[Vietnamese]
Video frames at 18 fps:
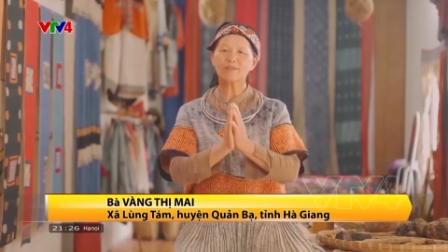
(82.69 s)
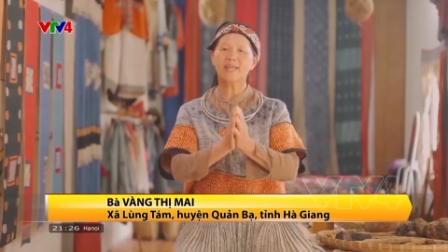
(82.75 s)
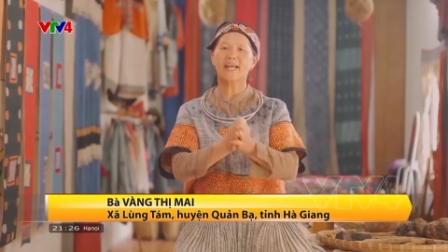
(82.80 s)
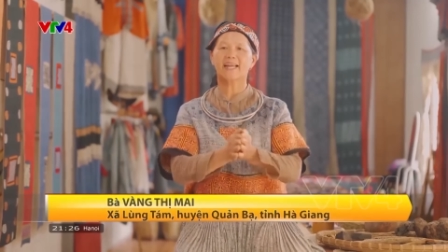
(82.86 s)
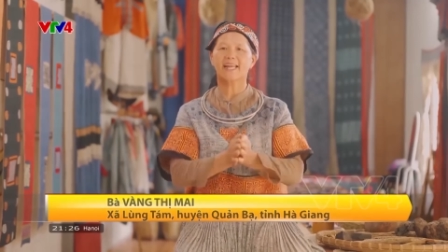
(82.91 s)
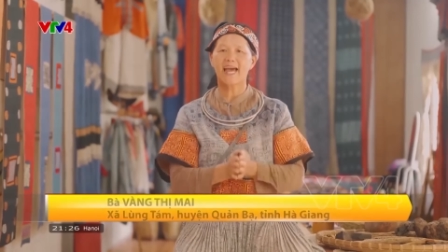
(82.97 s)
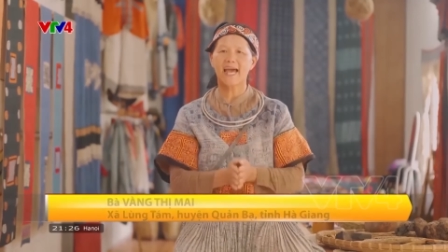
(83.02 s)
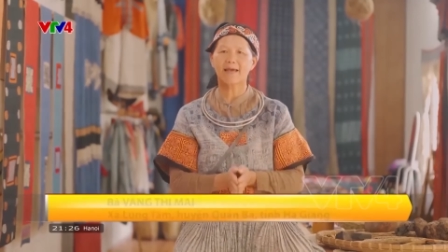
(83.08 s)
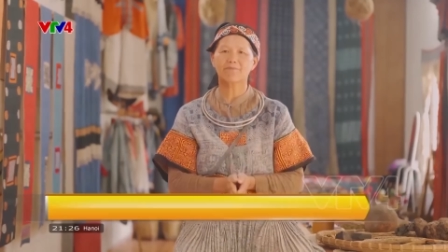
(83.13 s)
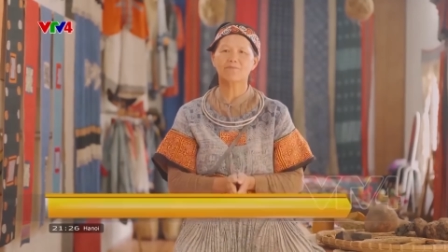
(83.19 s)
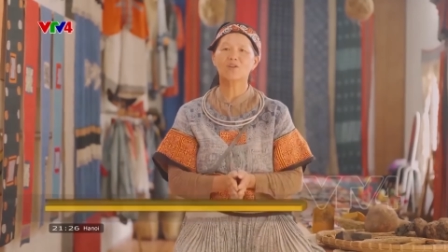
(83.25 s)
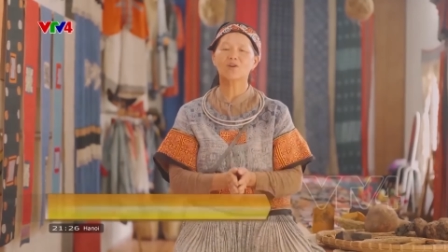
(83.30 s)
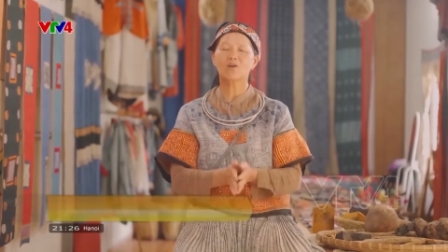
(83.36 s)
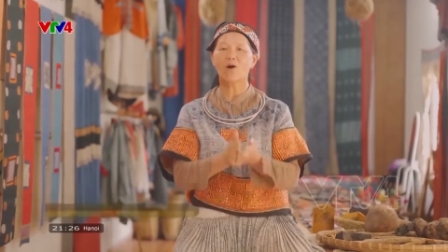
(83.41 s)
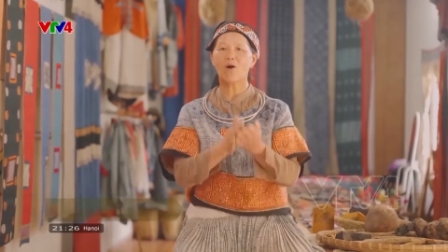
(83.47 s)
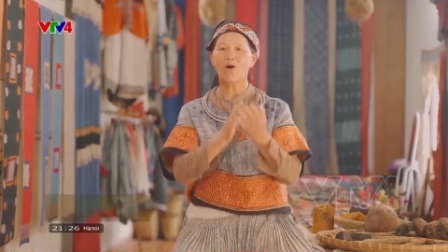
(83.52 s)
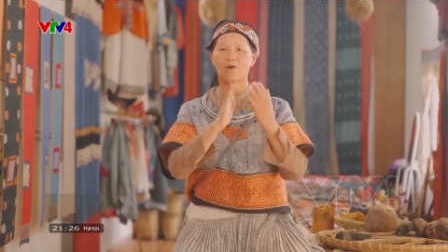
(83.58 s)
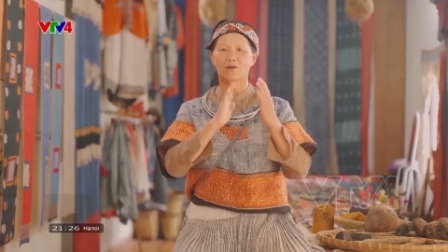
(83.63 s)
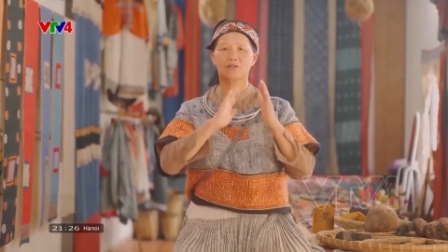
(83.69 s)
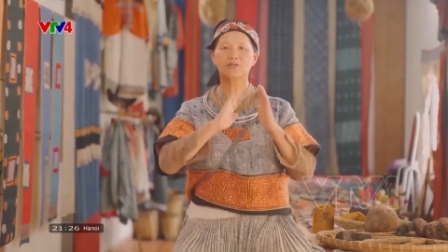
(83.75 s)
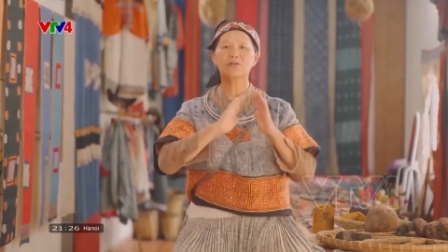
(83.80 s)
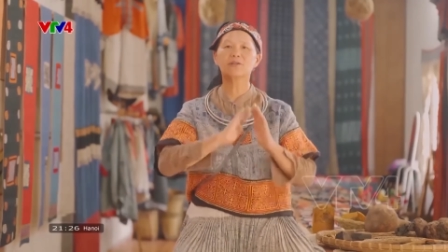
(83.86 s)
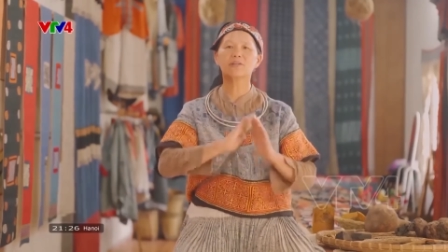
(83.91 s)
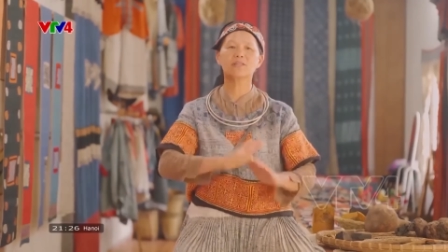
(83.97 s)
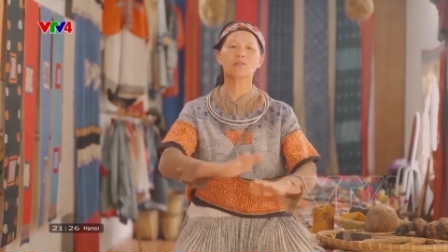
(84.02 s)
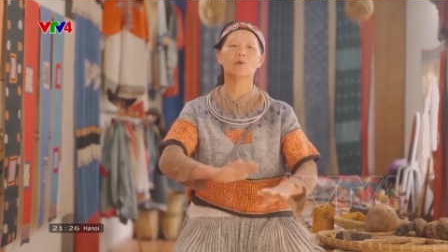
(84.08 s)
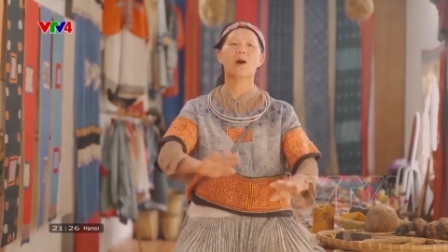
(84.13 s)
cũng thành đạt nhưng
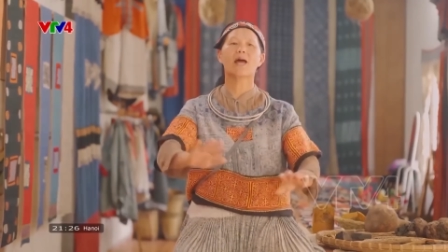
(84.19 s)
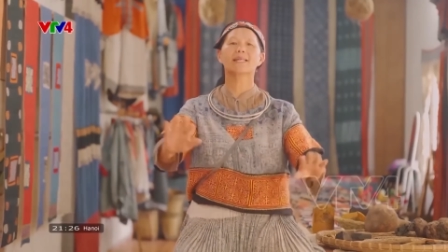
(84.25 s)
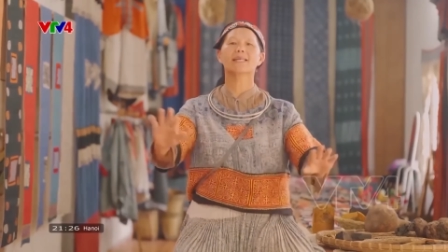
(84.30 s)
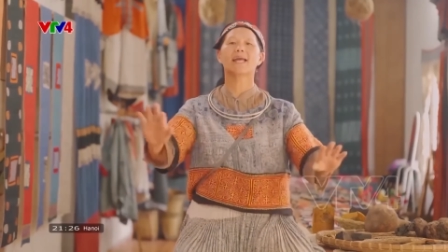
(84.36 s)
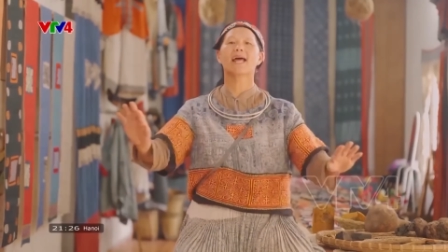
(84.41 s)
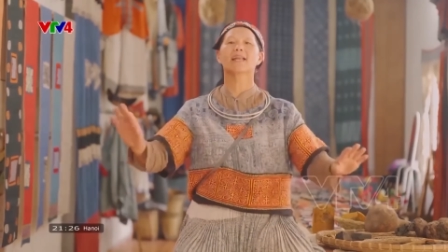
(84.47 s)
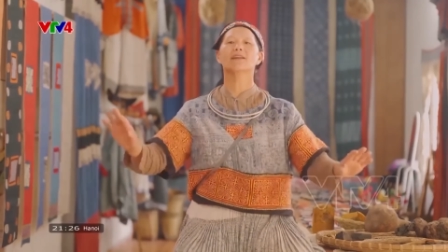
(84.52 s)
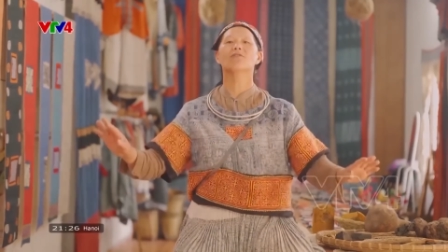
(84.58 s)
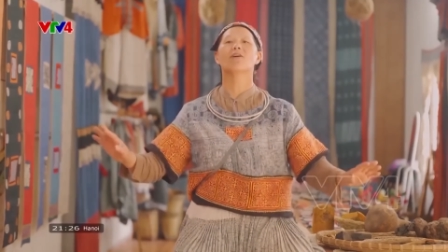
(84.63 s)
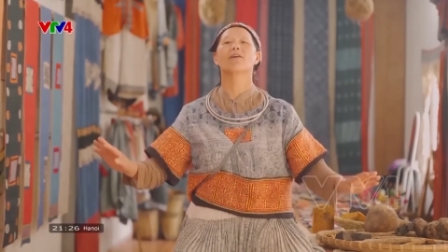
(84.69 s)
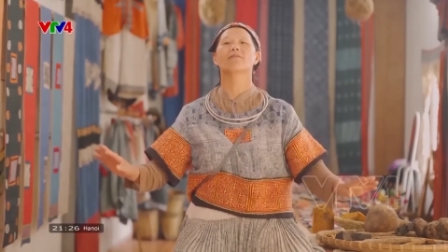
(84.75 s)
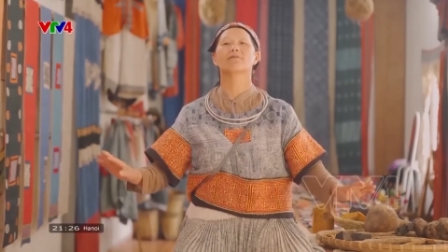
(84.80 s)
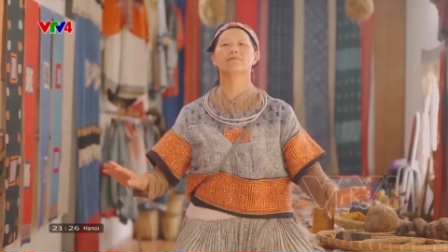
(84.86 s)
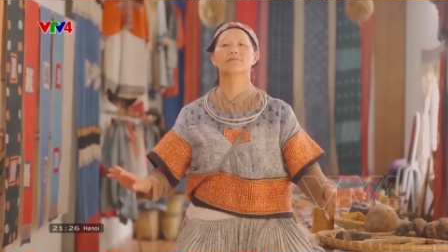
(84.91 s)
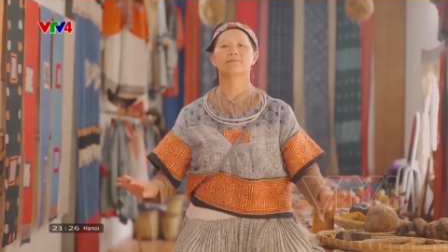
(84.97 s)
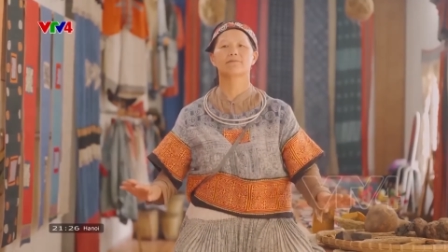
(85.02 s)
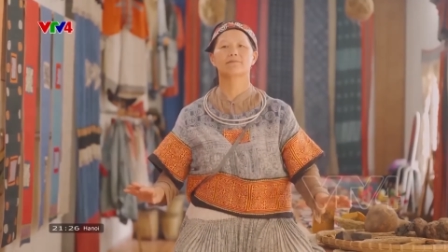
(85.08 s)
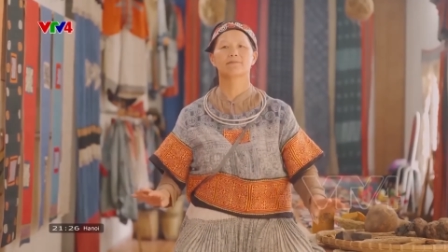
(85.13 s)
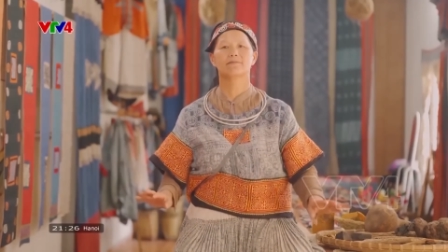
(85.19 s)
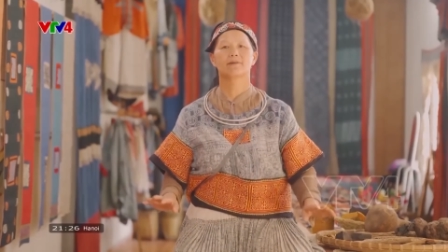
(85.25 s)
họ chưa thoát ra được.